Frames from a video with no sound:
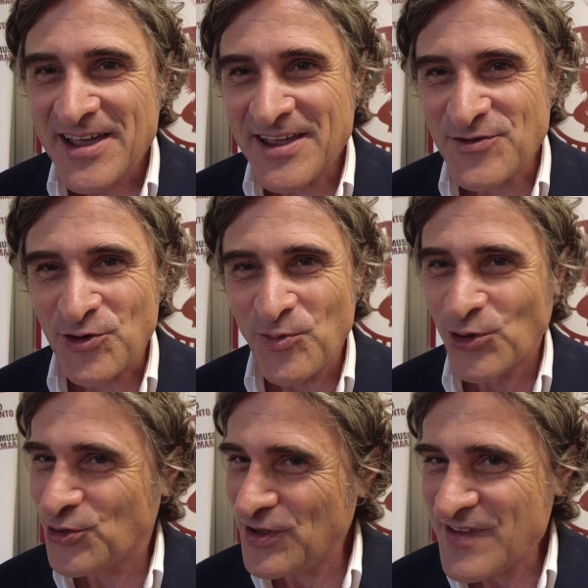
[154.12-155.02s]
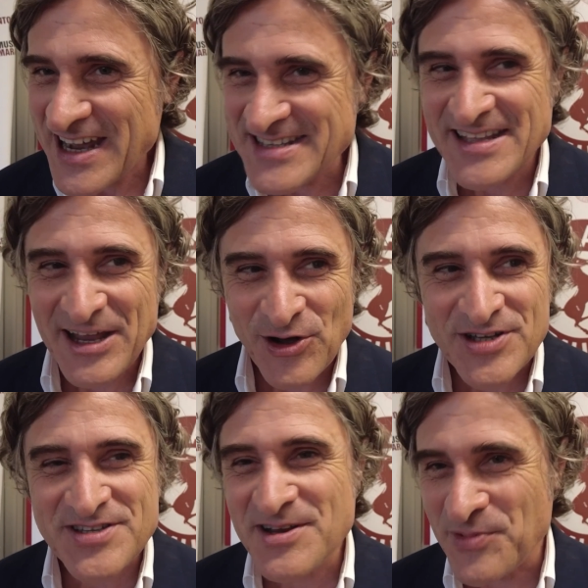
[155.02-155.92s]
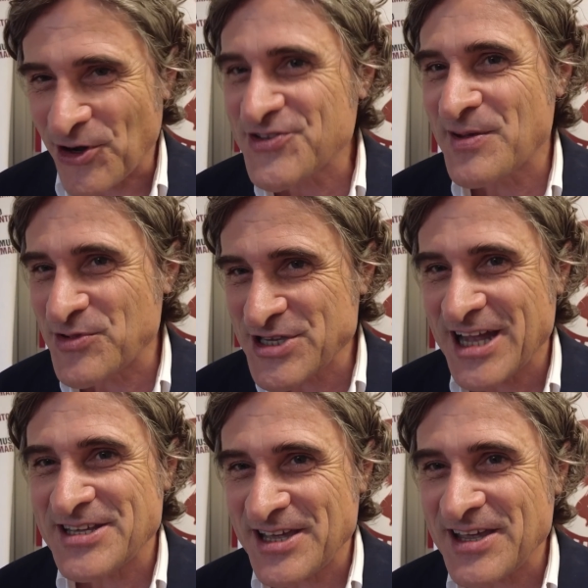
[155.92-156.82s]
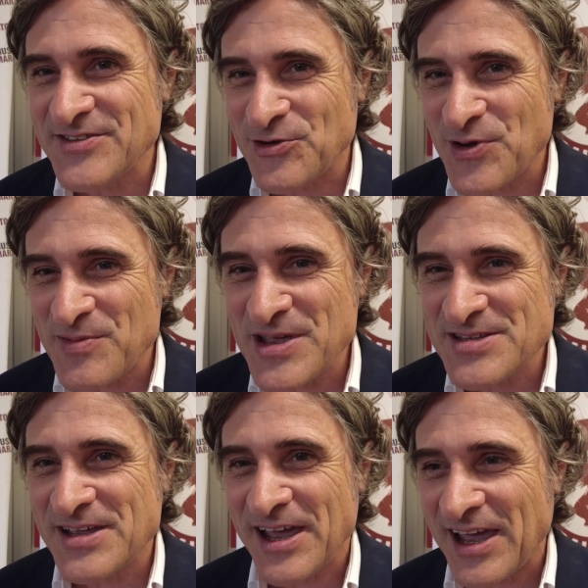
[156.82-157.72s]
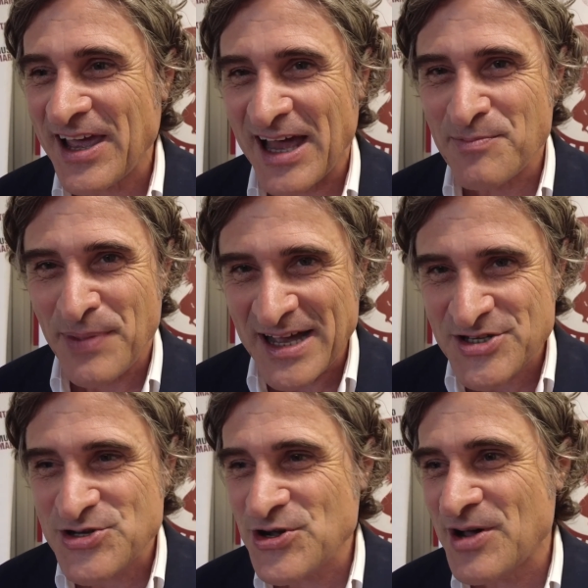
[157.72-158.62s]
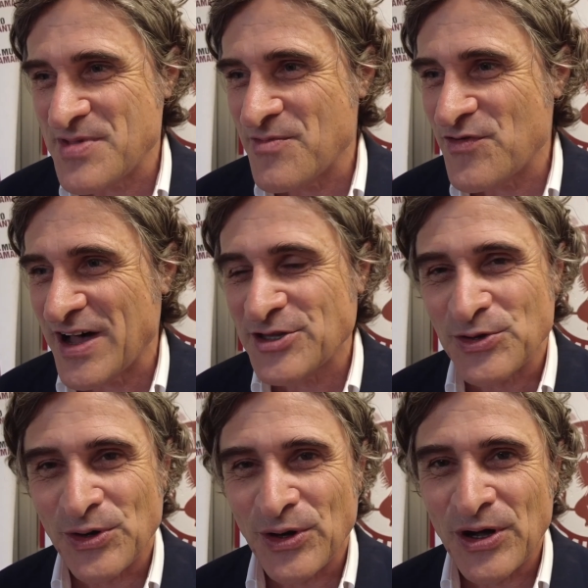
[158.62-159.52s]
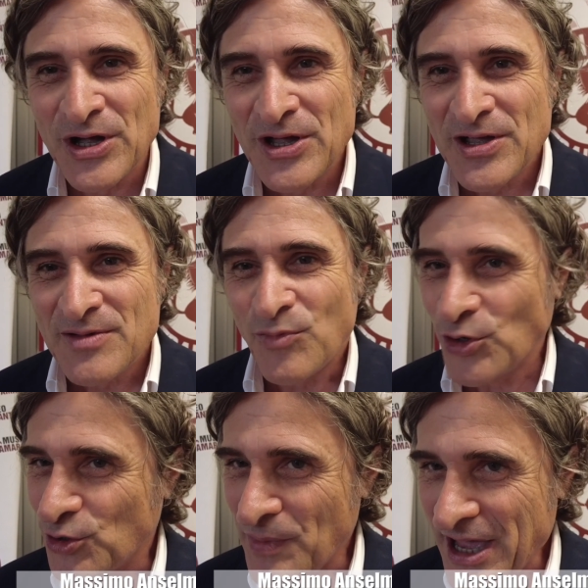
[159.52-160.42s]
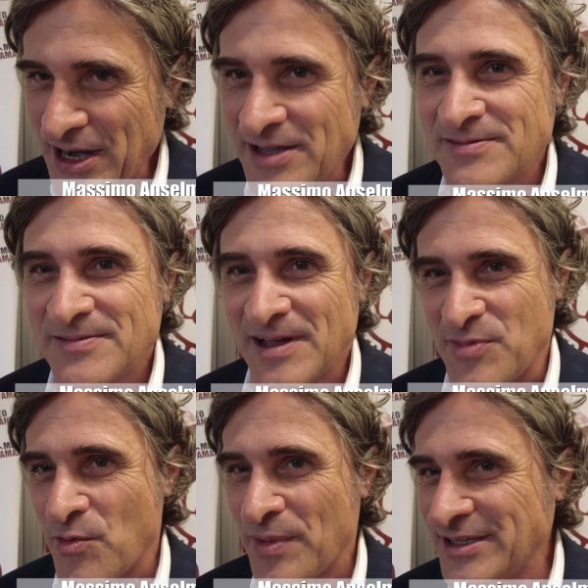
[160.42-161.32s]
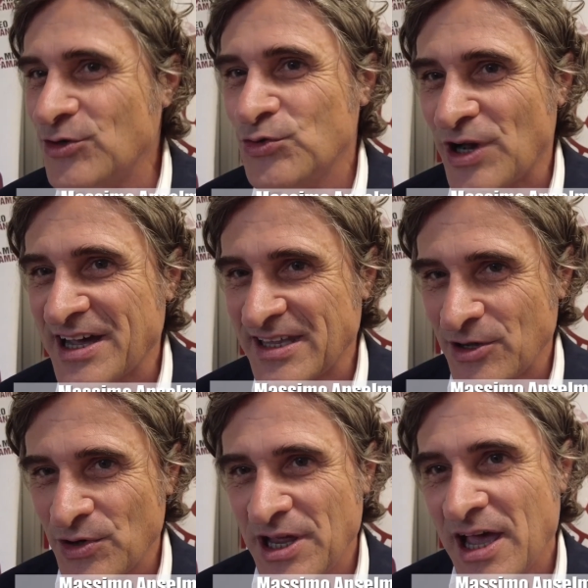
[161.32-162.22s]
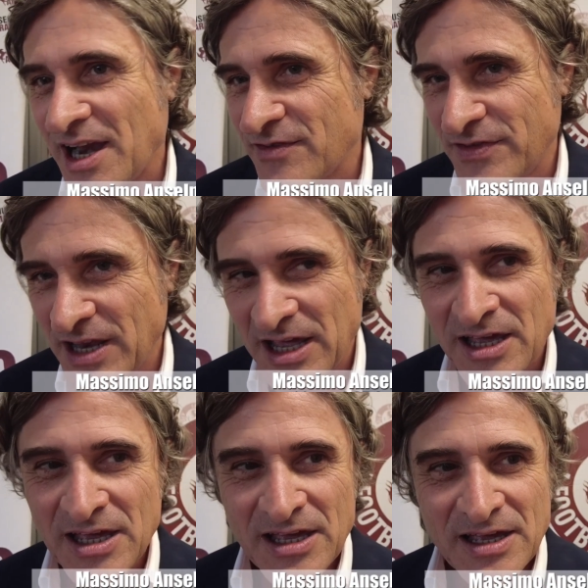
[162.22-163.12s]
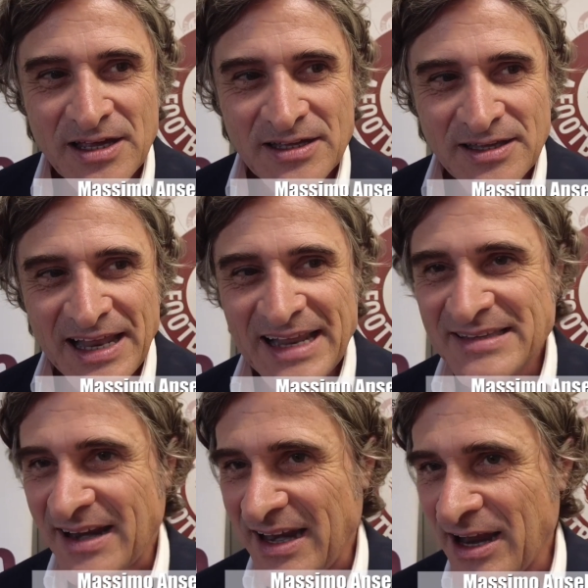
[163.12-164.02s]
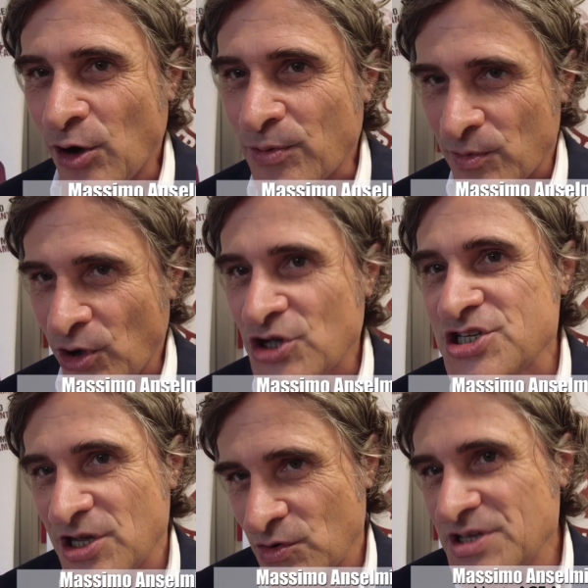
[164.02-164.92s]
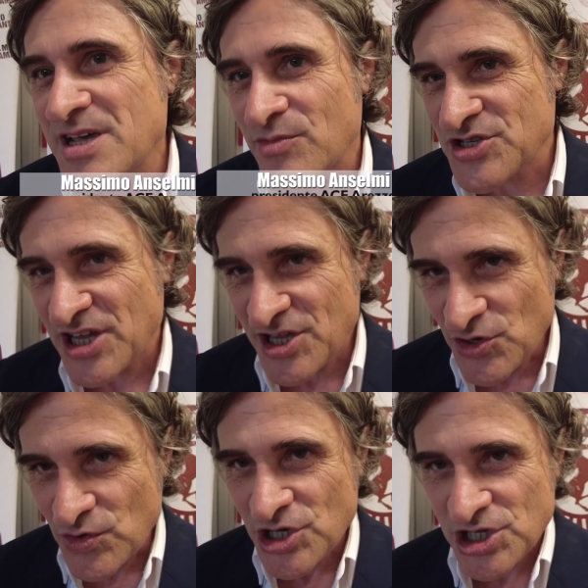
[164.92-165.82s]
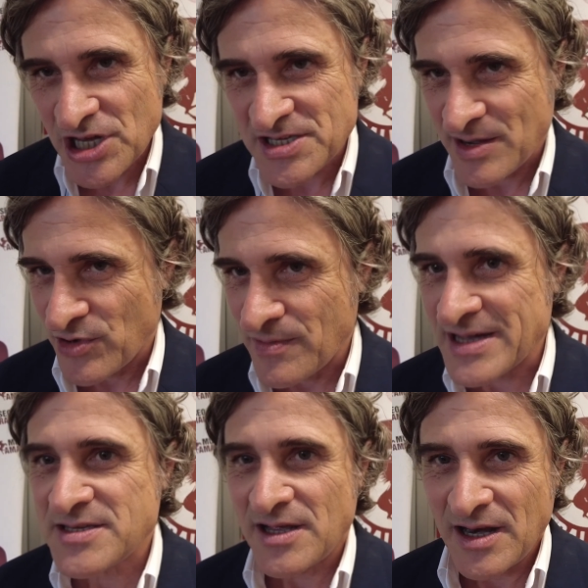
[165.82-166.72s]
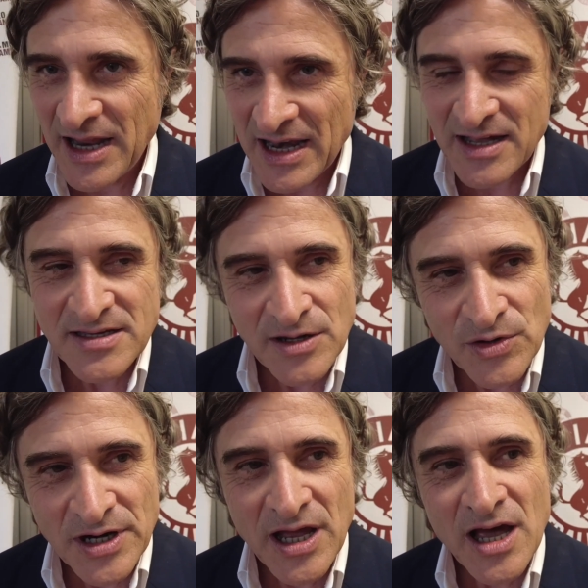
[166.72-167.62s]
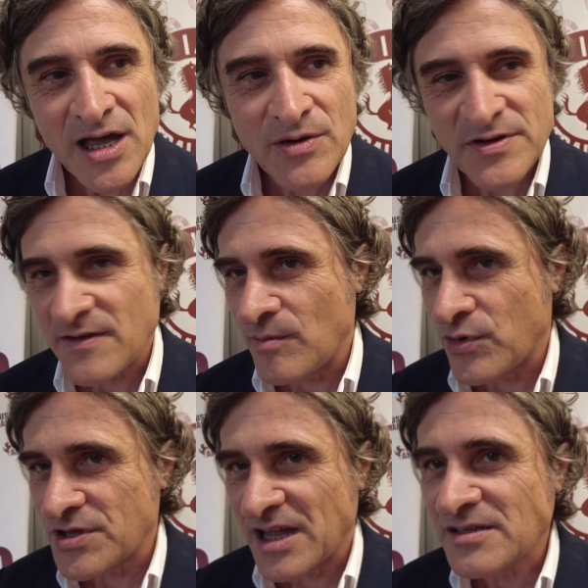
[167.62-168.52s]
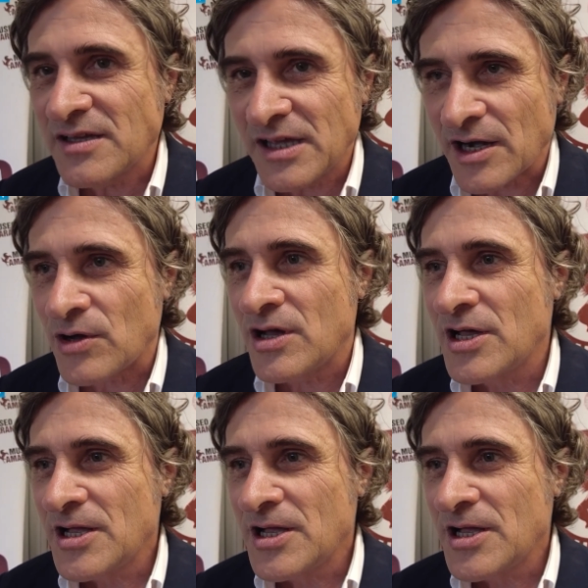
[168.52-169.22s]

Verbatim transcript: che sono molto diversi dai nostri, però siamo stati sicuramente al passo, abbiamo fatto molto bene, abbiamo mantenuto la categoria, alla fine delle tre neopromosse noi siamo stati gli unici che siamo rimasti nella categoria, e questo è importante dirlo,